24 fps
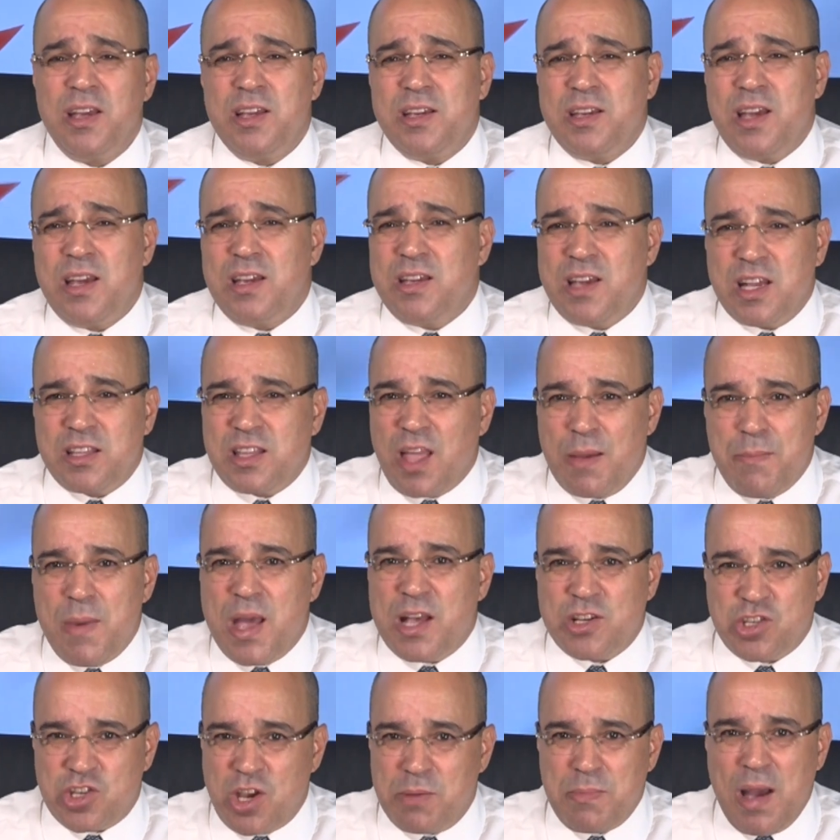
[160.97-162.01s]

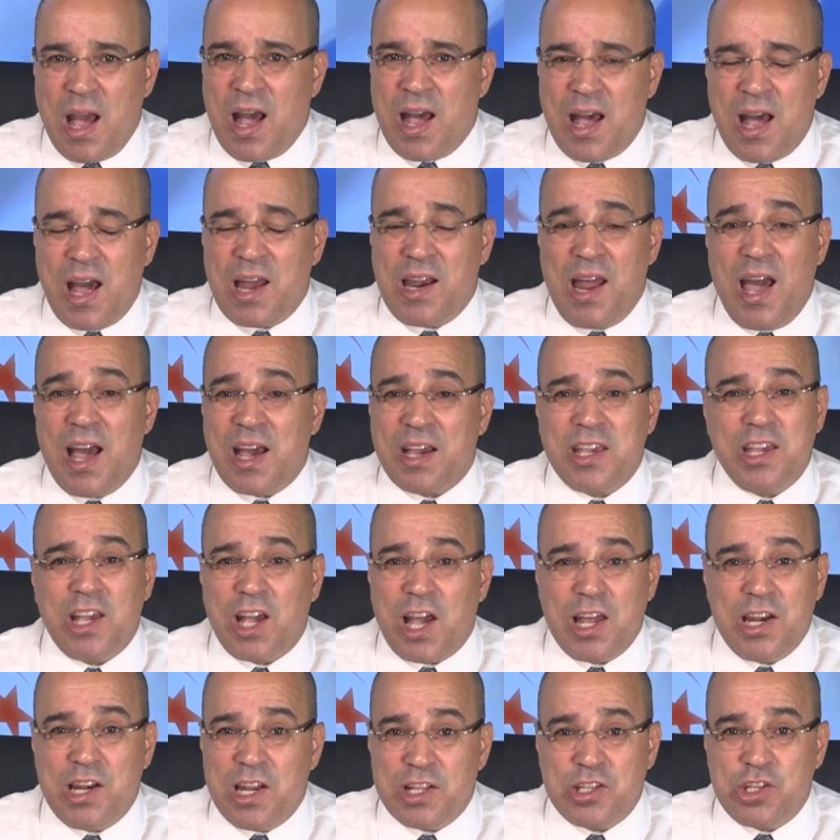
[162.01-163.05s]
يتماشى مع
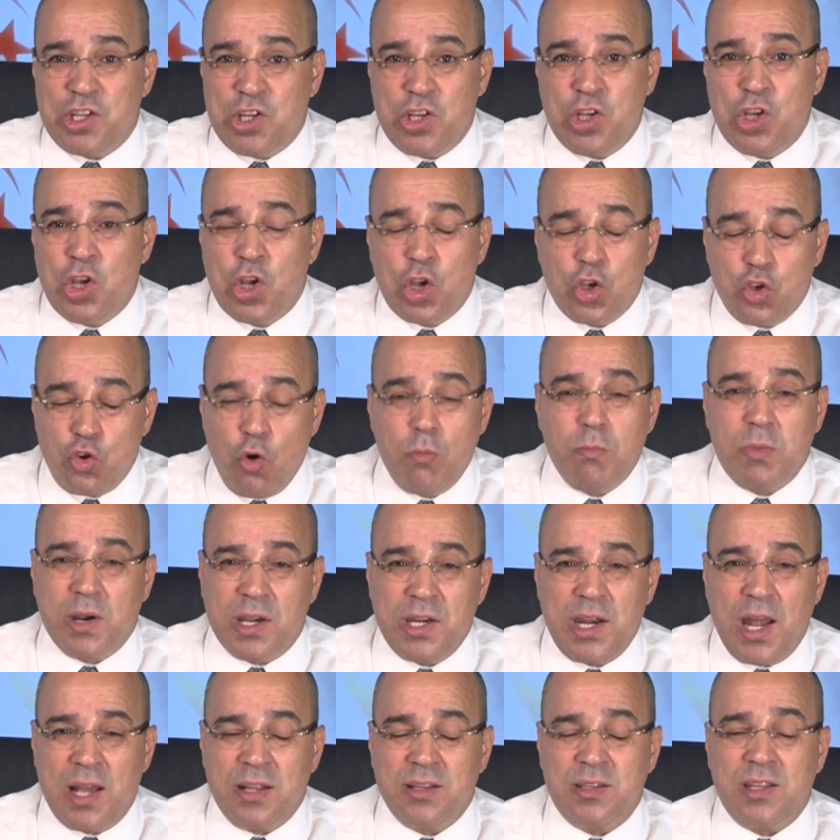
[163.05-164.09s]
الحقيقة التي
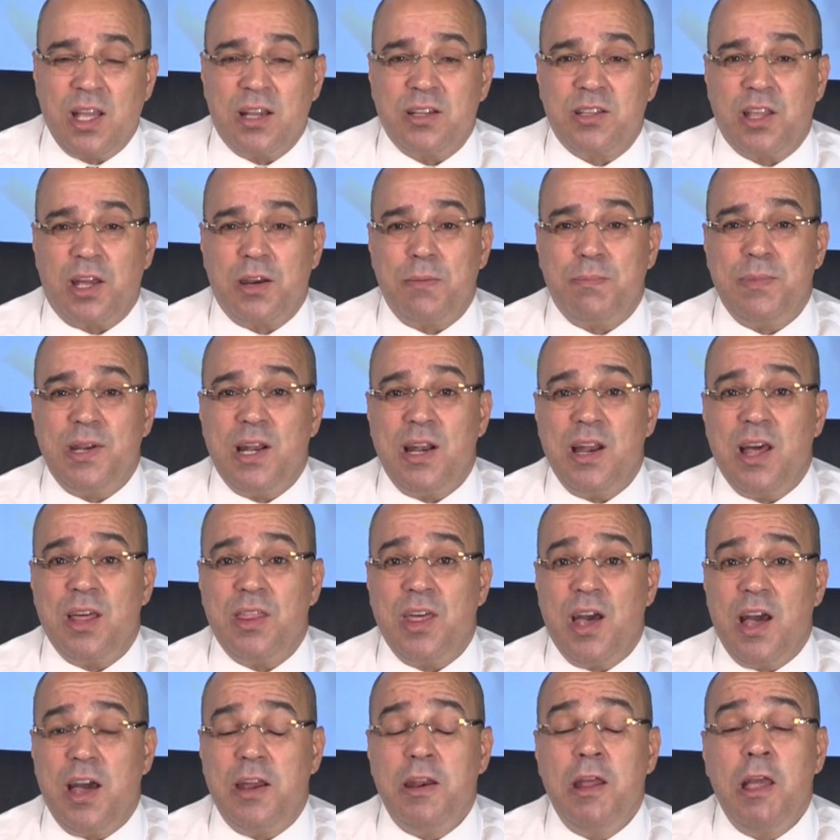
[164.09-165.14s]
يمكن أن تقترب من
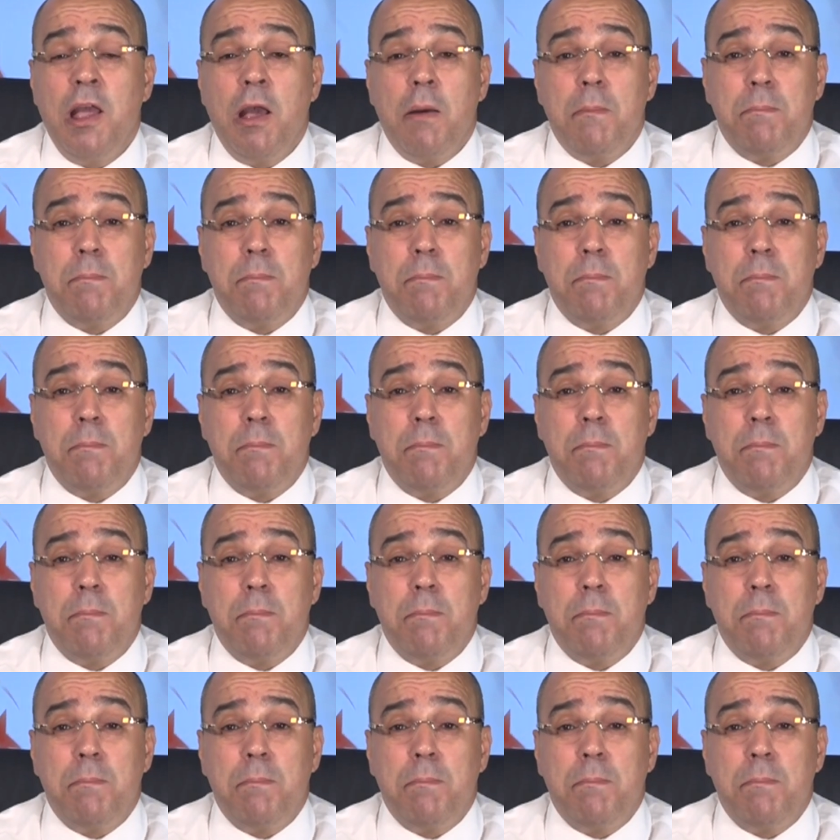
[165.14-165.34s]
الأذهان